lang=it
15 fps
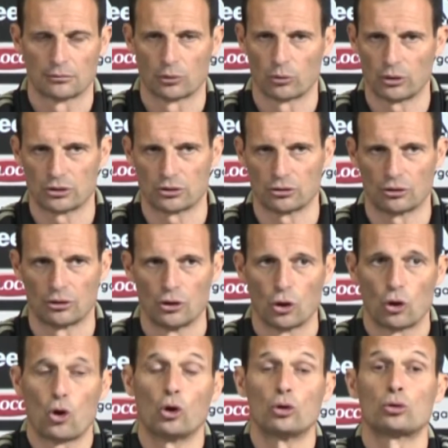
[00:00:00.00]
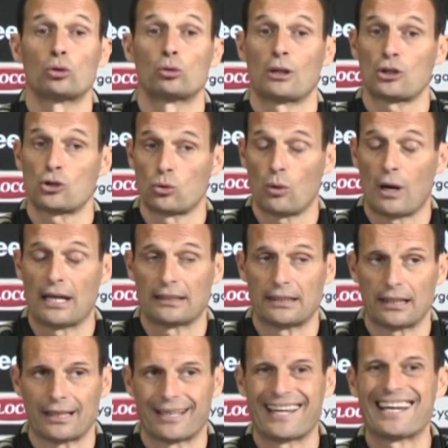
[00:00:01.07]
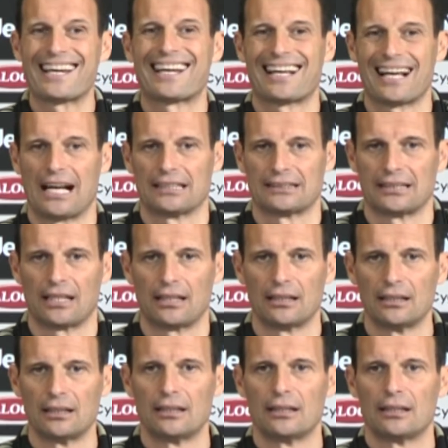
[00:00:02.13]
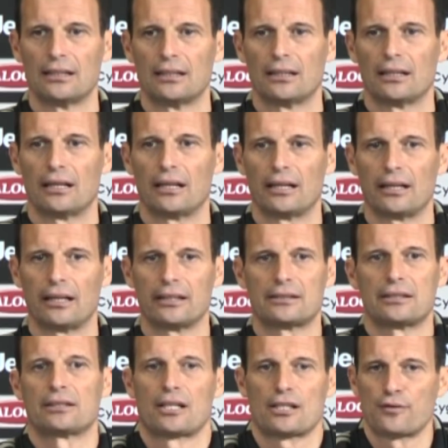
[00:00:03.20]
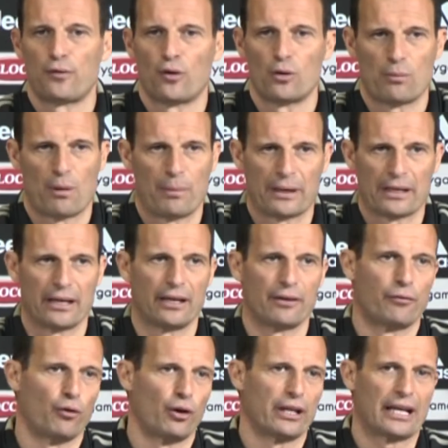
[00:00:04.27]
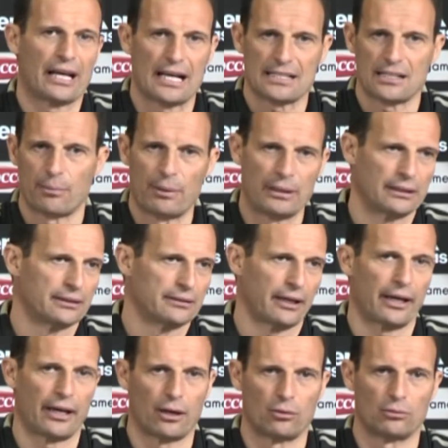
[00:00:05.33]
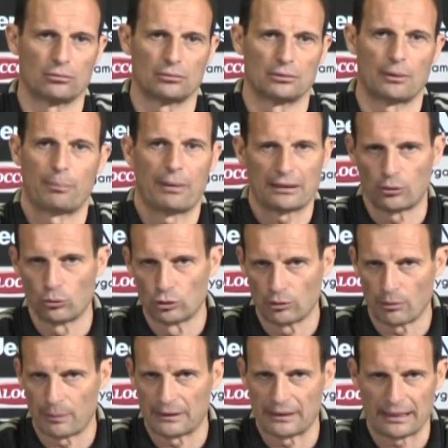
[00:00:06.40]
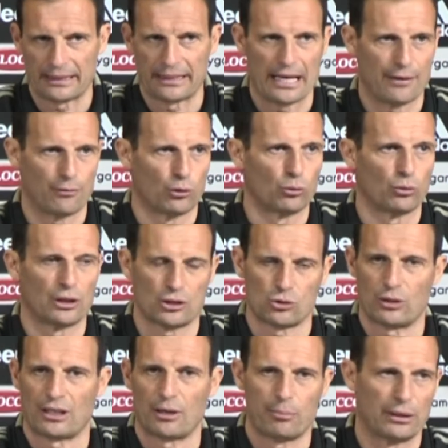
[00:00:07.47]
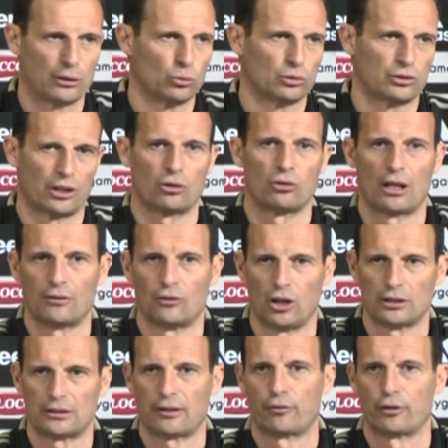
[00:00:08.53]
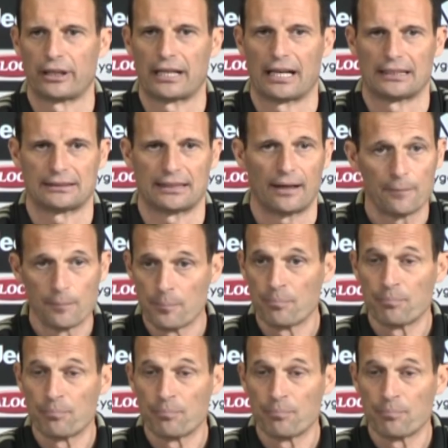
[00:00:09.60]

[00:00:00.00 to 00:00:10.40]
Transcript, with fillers: Questo contro una squadra che in casa eh, si trasforma, perché fuori casa prende tre, a parte l'ultima partita a Chievo, comunque è una squadra che prende due o tre gol alla volta, fuori casa